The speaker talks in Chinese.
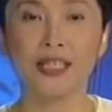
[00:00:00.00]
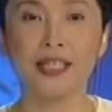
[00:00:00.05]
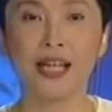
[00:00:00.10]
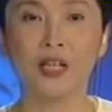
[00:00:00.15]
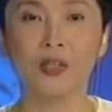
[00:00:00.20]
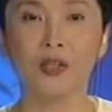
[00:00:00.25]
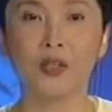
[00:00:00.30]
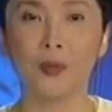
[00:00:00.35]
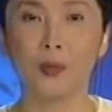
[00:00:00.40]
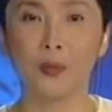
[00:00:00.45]

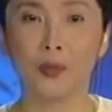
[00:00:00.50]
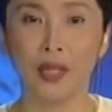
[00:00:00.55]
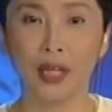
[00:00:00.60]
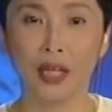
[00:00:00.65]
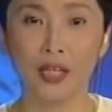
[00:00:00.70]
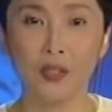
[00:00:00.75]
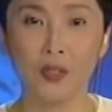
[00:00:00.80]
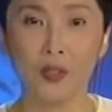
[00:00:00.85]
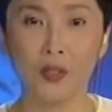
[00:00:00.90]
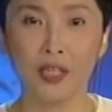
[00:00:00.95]
强队伍
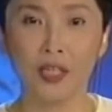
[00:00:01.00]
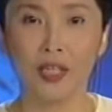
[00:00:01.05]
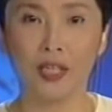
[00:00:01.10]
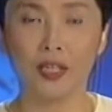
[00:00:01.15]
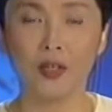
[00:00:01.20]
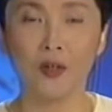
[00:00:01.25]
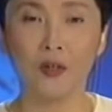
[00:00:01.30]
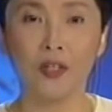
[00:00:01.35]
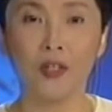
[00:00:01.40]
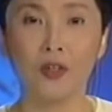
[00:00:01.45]
凝聚力、
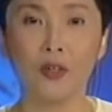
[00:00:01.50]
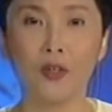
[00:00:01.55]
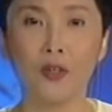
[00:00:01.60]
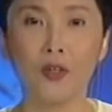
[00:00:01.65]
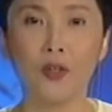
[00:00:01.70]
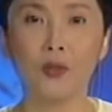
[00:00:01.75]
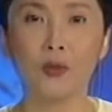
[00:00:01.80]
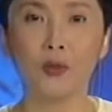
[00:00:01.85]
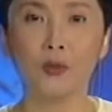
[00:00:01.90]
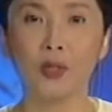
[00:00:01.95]
有利于
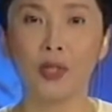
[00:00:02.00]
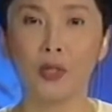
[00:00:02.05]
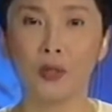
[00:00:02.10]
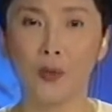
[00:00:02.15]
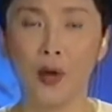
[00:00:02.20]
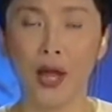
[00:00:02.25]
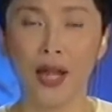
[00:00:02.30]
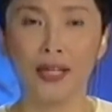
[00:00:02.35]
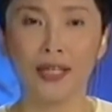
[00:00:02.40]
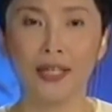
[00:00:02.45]
运动队
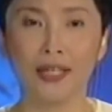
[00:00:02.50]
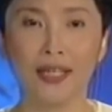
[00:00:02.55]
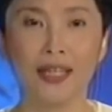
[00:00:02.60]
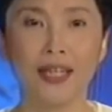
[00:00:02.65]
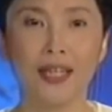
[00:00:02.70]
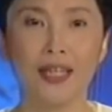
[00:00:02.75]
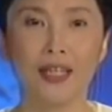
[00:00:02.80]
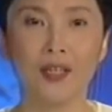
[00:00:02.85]
管理、